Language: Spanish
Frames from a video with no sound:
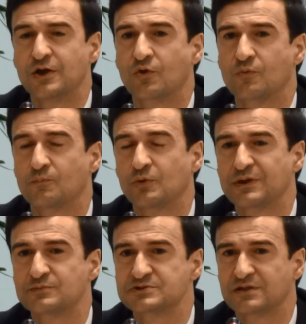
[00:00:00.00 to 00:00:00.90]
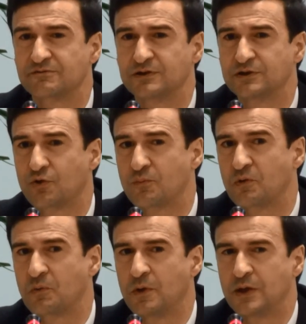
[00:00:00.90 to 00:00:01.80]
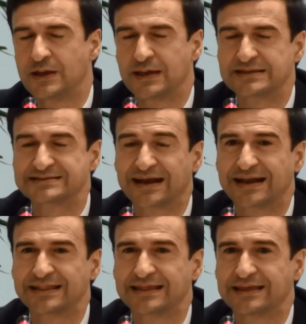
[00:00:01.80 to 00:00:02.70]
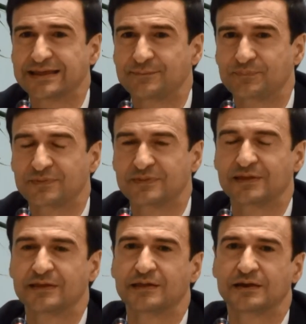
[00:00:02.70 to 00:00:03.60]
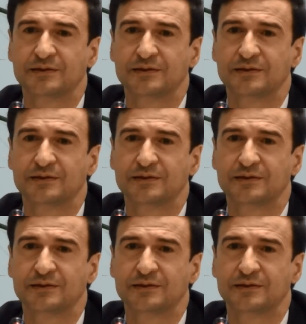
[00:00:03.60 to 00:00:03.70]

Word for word: como podríamos definir como sala de,